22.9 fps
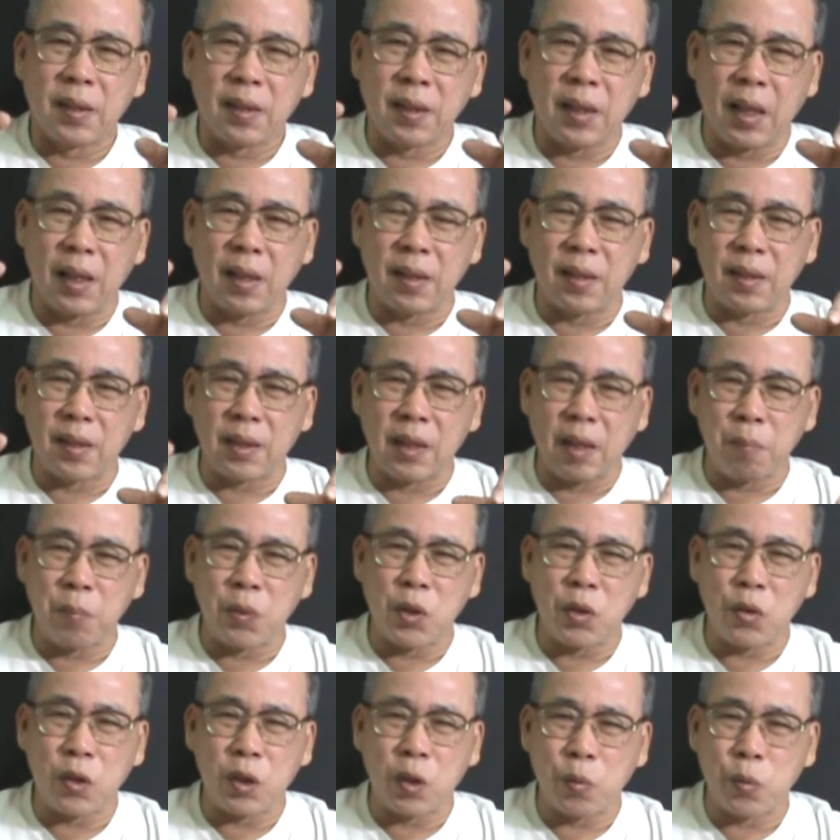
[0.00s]
那他们
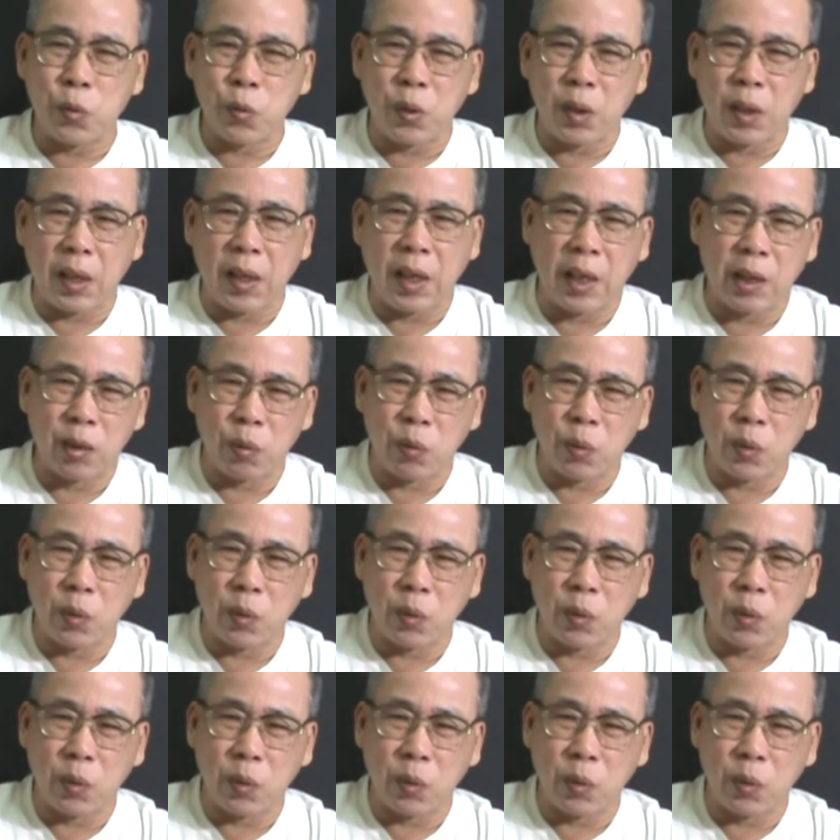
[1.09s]
是搜寻了很